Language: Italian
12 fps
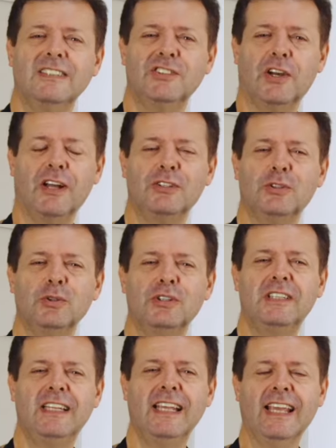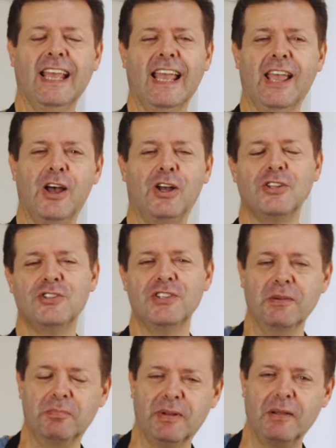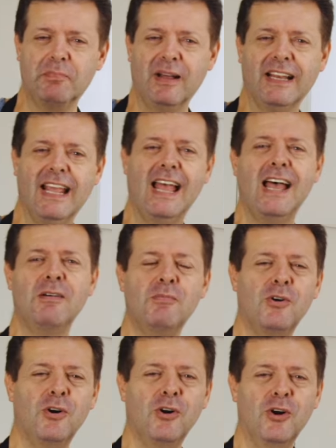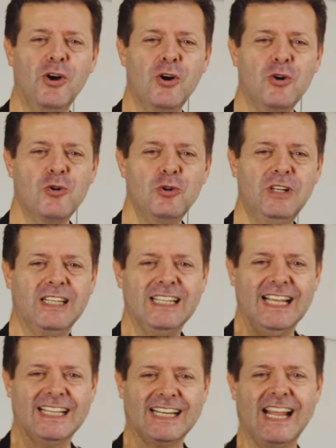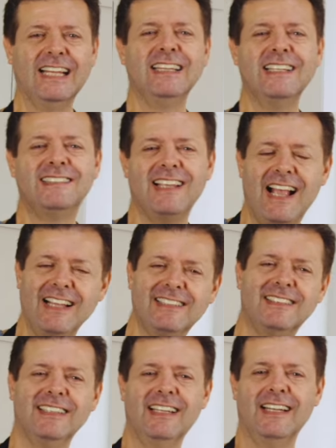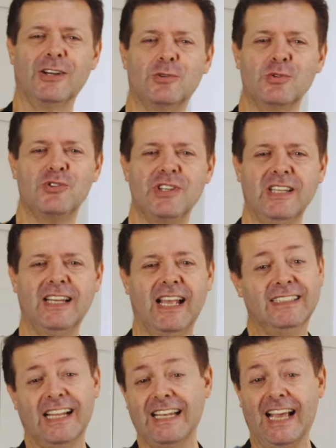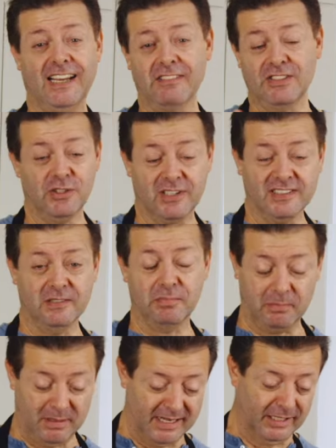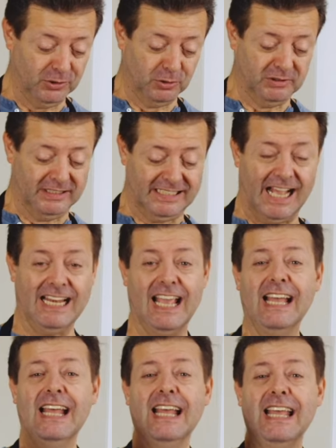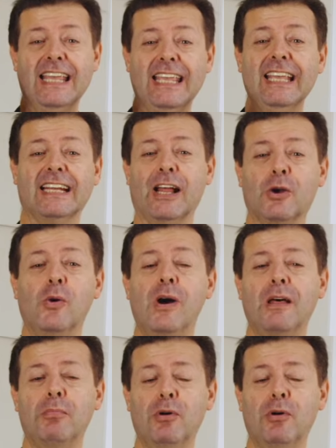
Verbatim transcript: Ciao a tutti e oggi prepariamo una delle grandi salse della cucina italiana, visto che si prepara in tutta Italia, il ragù alla